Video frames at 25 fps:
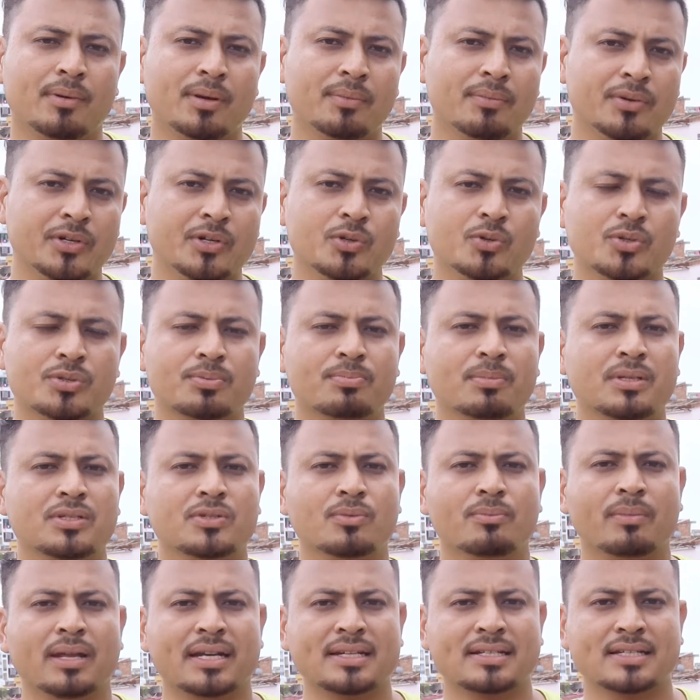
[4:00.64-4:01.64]
अपने वीडियोस में
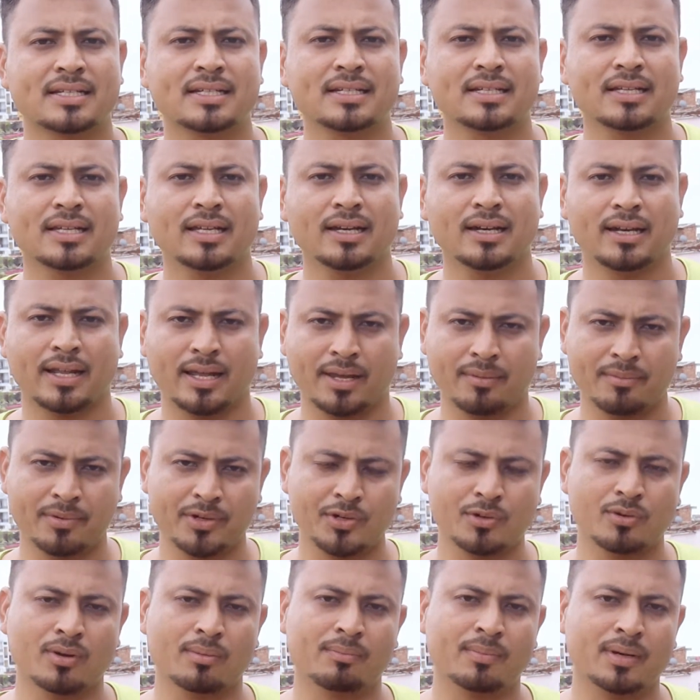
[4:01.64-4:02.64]
जो मेंशन किया नया
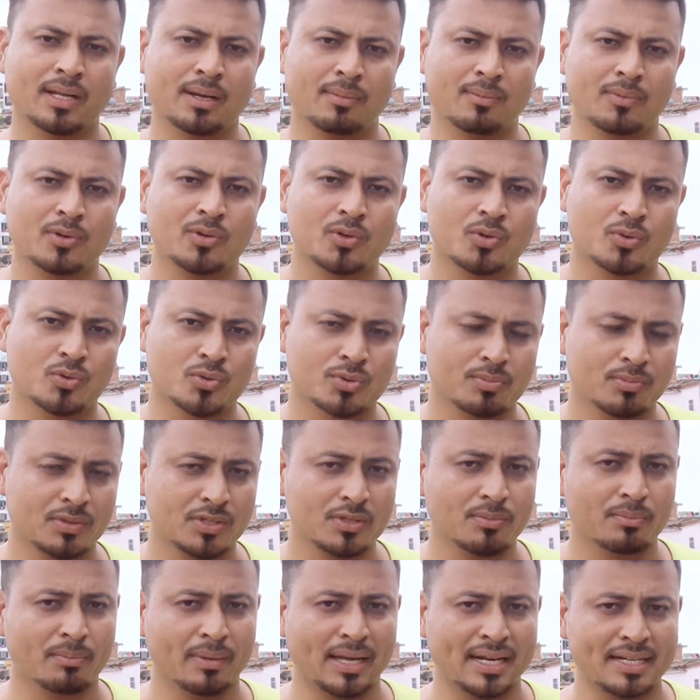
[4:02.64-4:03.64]
वीडियो अपने अपलोड को उसमें
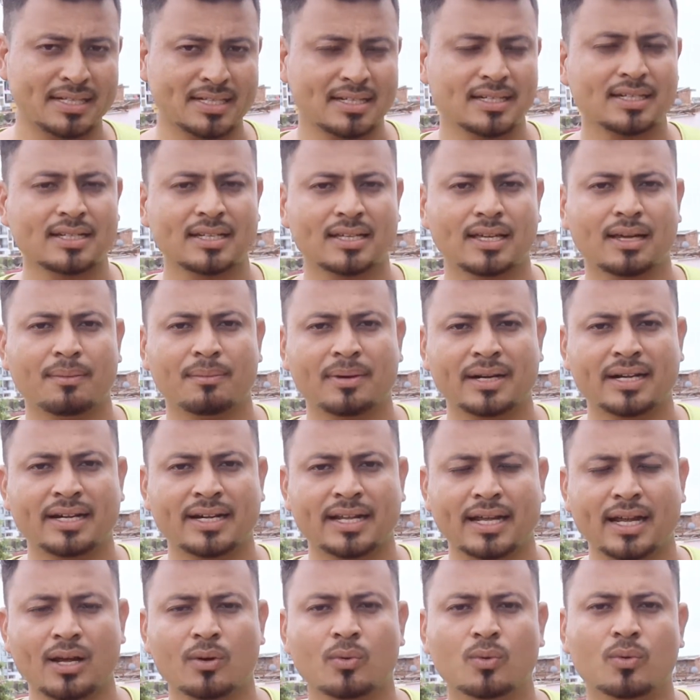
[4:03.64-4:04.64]
जो मेंशन किया अपने
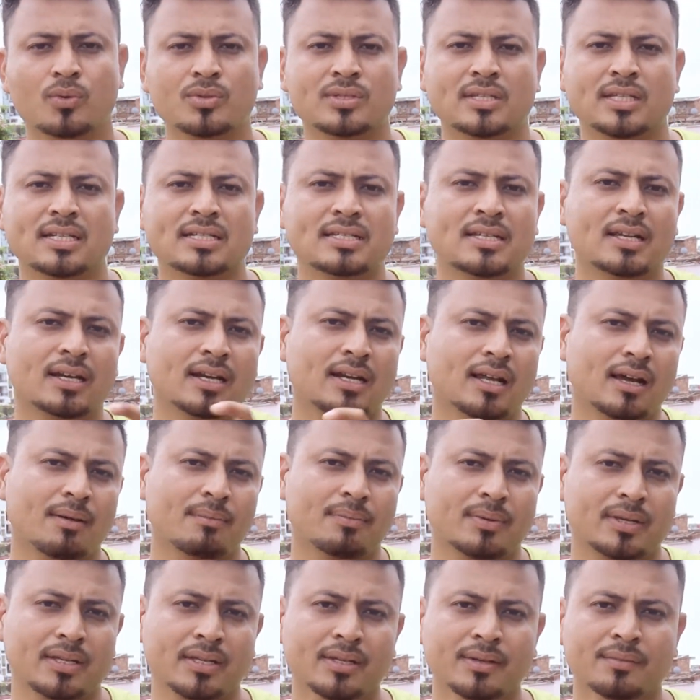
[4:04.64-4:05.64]
टैग वो सर्च करना है
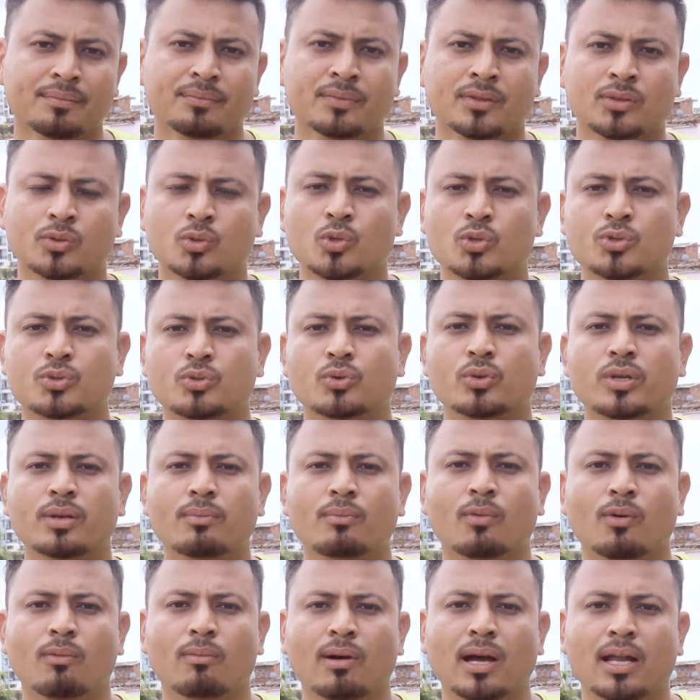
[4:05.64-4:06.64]
आपकी दोस्तों की
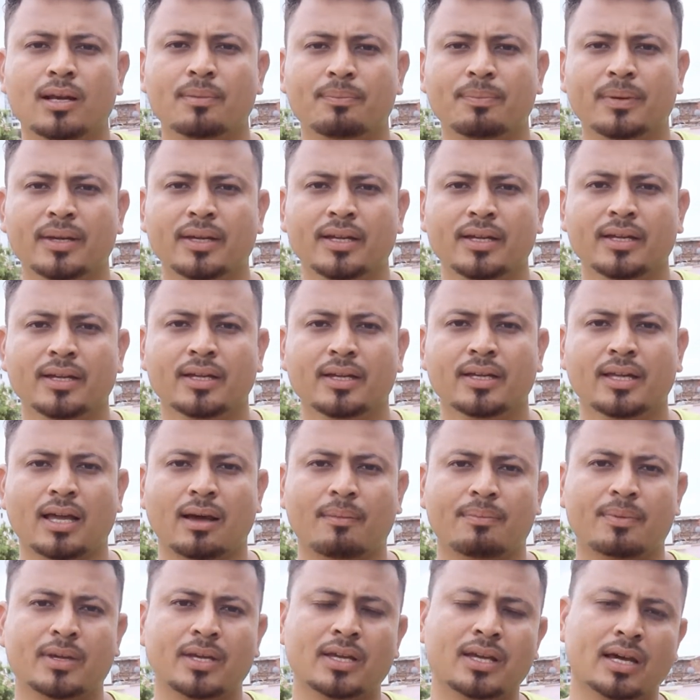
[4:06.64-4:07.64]
मोबाइल पर
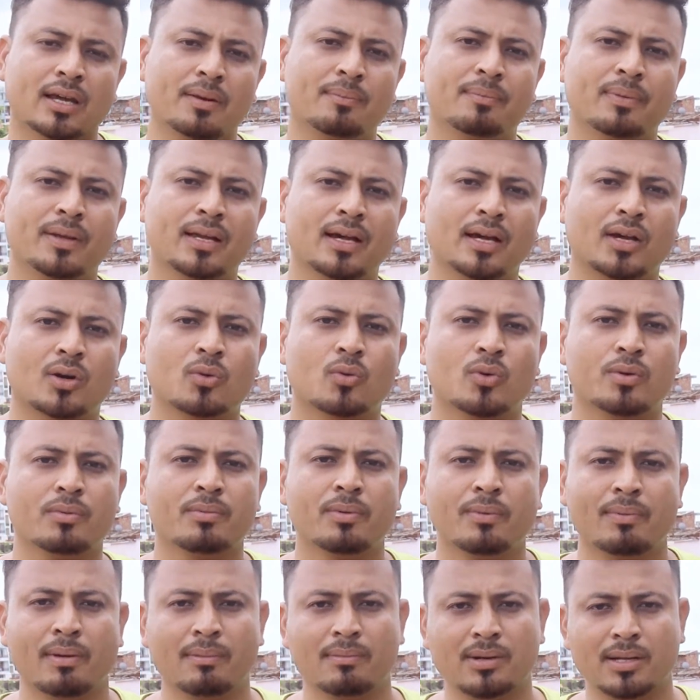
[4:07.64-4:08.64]
आपके घर पर अगर कोई
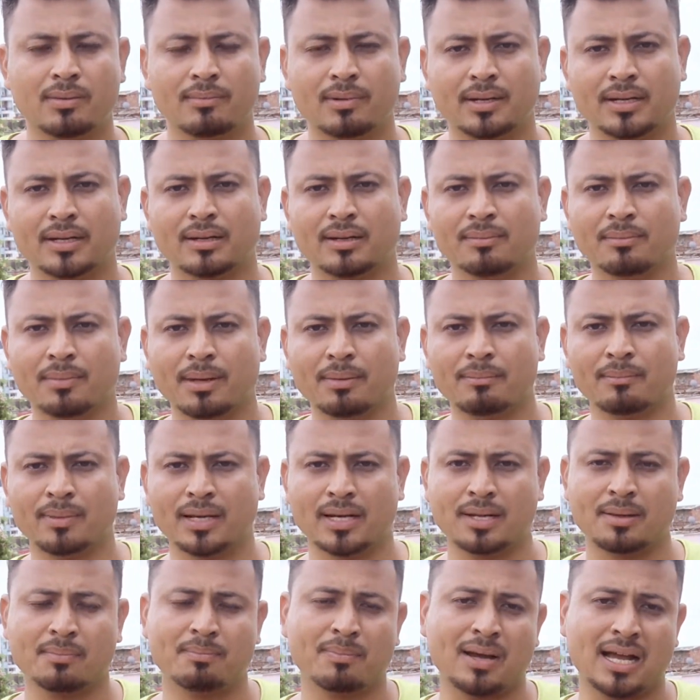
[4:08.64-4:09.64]
भी फैमिली मेम्बर
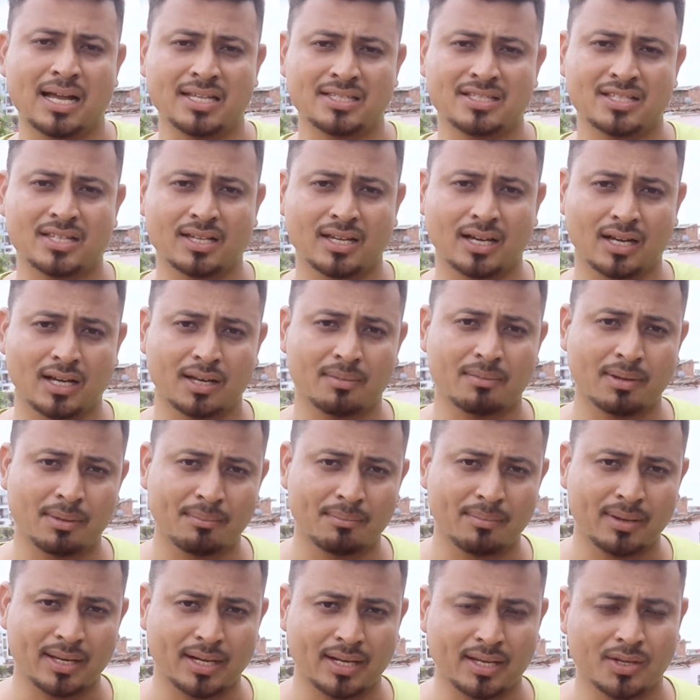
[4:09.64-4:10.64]
मेम्बर है पाँच छः अगर
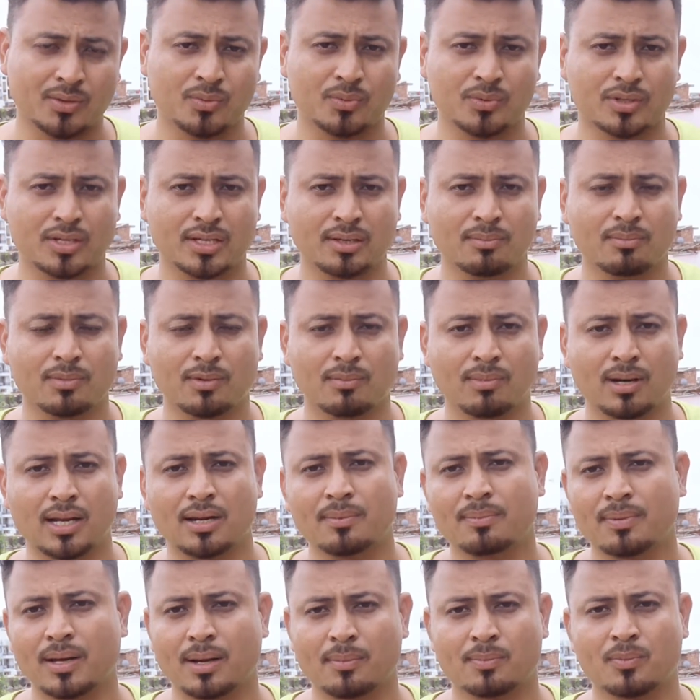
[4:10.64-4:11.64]
मेम्बर है उनकी
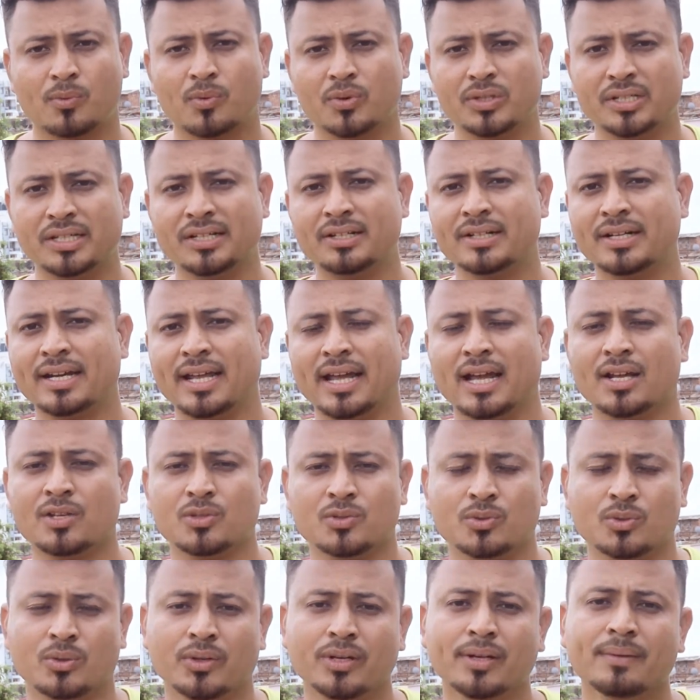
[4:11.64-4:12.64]
मोबाइल पर आपको ये टैग
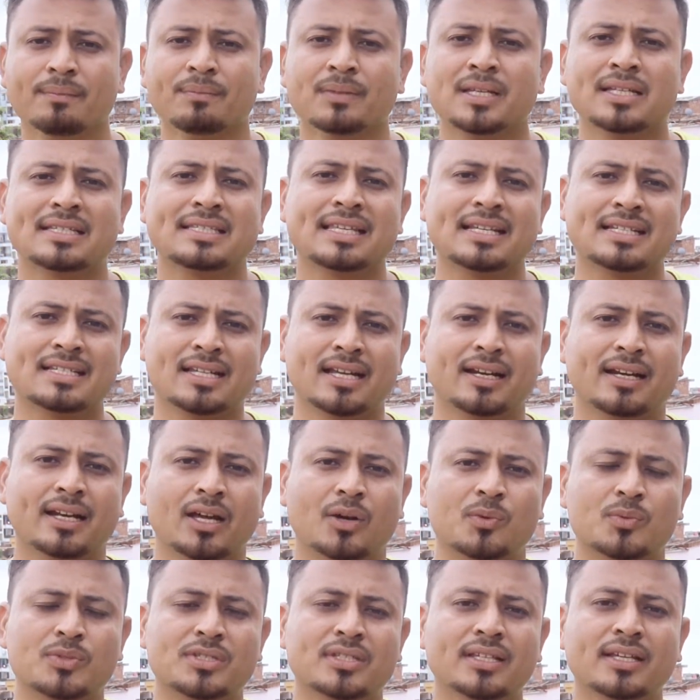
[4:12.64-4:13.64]
जो है सर्च करना
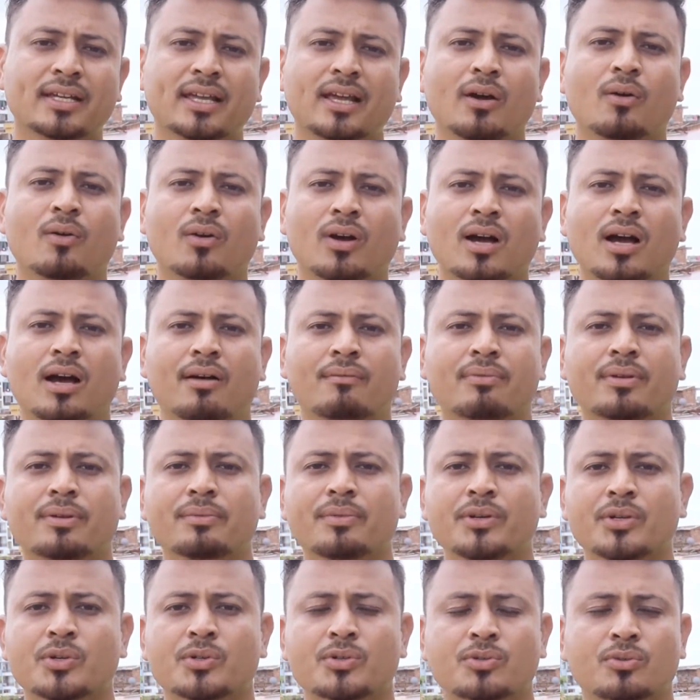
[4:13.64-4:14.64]
है उससे क्या होगा आपकी
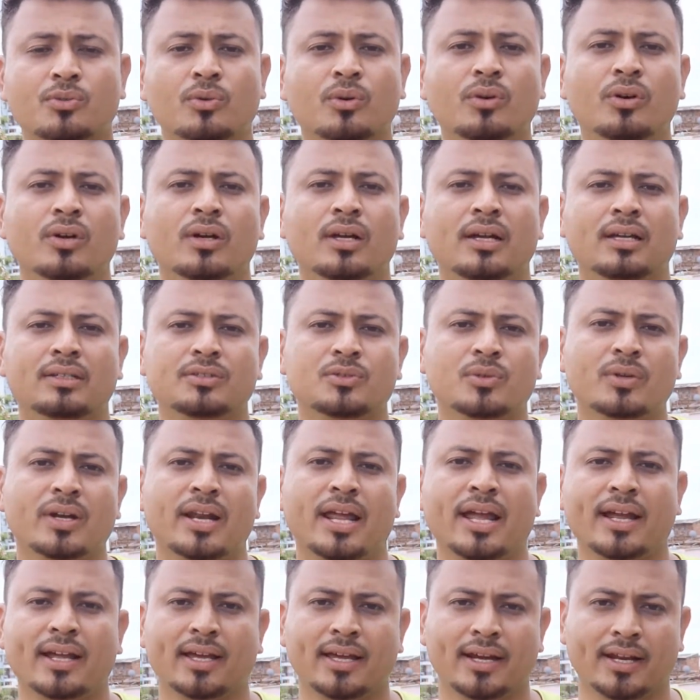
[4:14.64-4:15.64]
वीडियोज़ को जो
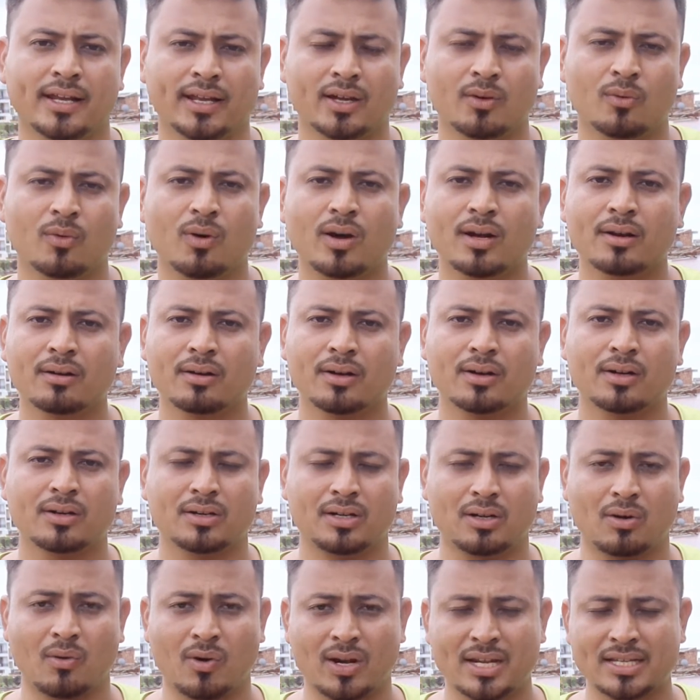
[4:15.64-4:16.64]
रैंक करेंगे और
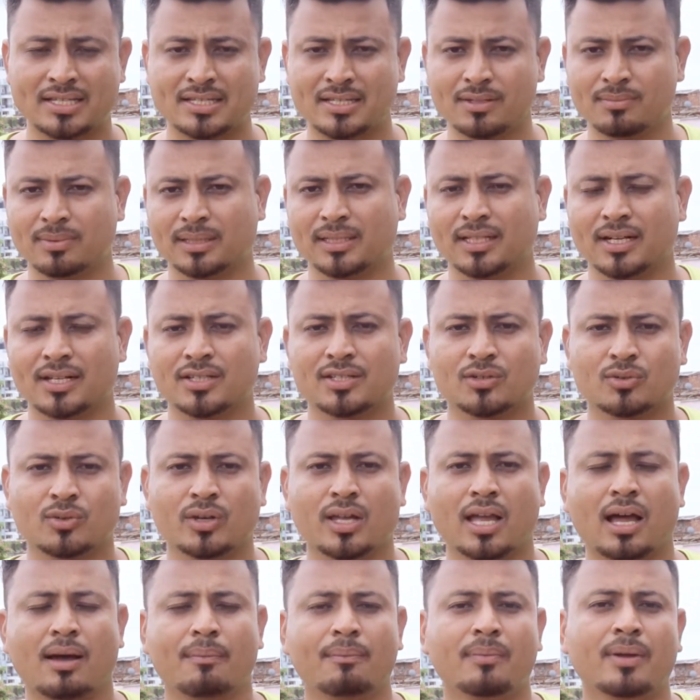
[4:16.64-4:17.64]
और एक चीज़ बताना चाहता
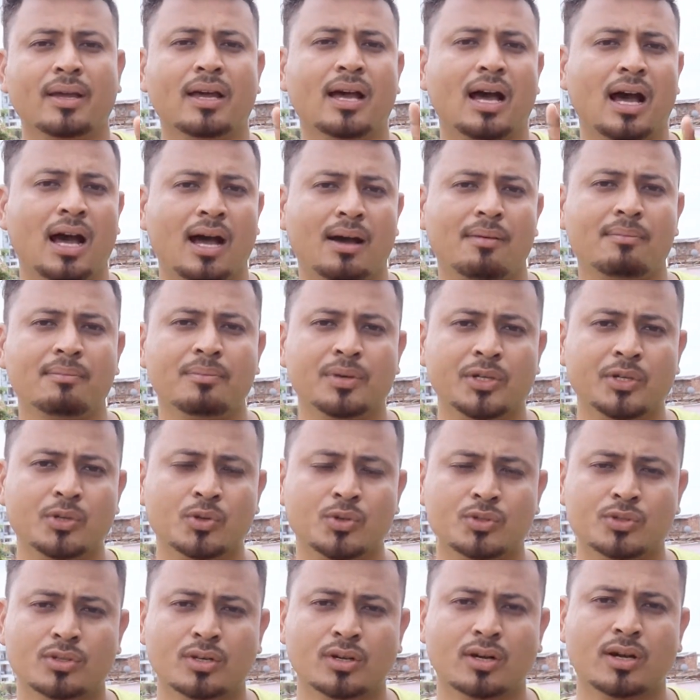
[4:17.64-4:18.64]
हूँ यहाँ पे आप
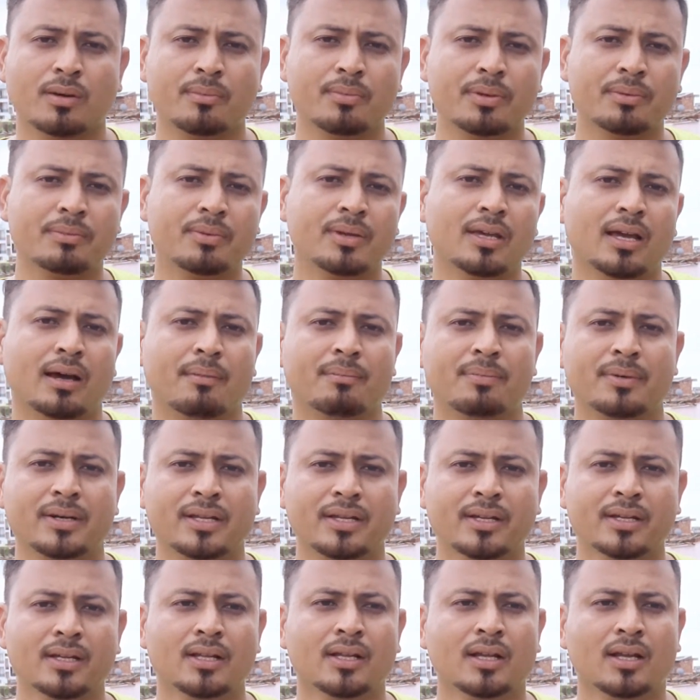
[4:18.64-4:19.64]
वीडियोस को कभी भी
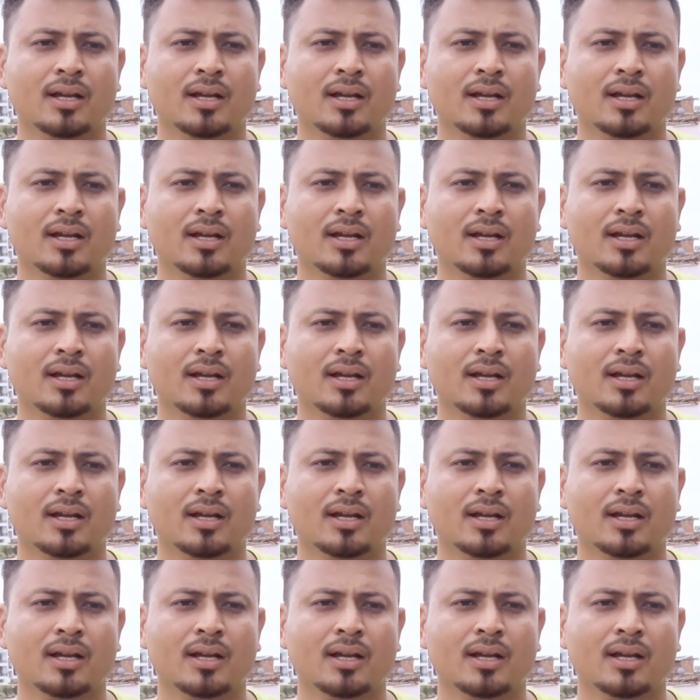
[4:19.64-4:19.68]
अपने